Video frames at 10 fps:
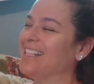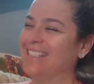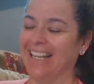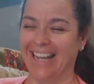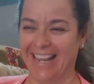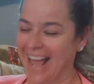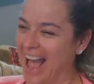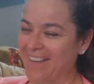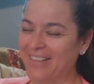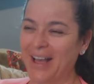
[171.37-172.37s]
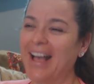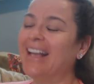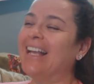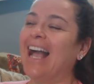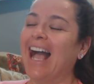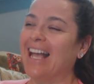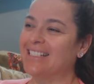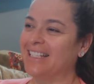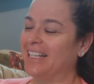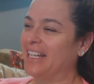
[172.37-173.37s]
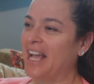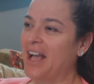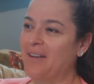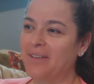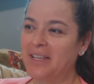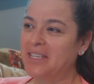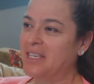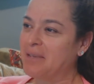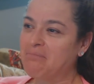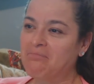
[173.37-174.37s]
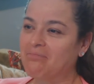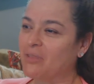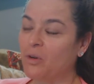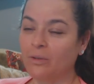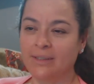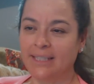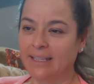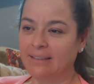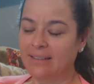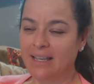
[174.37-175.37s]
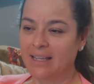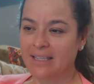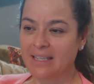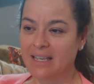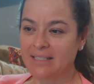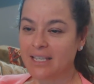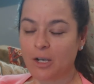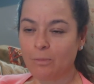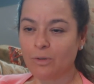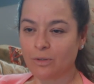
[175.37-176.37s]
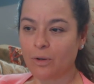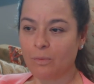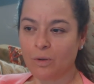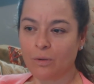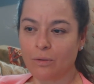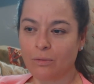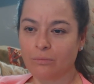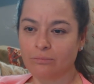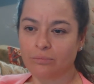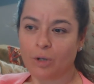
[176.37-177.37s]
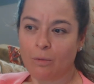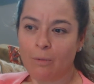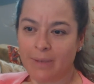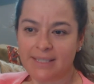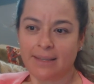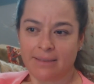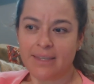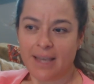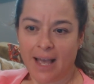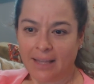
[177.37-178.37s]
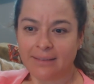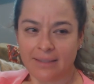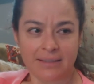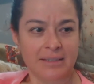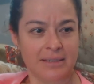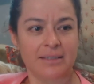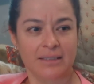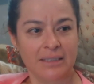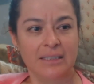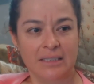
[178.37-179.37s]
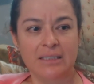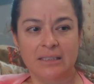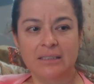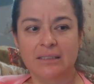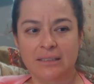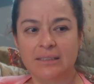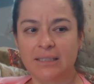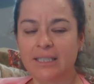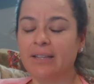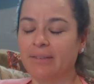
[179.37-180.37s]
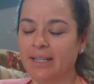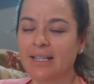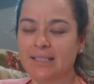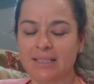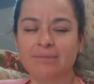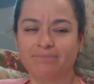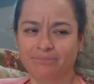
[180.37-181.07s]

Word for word: aceleraba, aceleraba y contenta y así como, como, como me sentía antes. Bueno, y Dalia, qué gusto, porque de ya con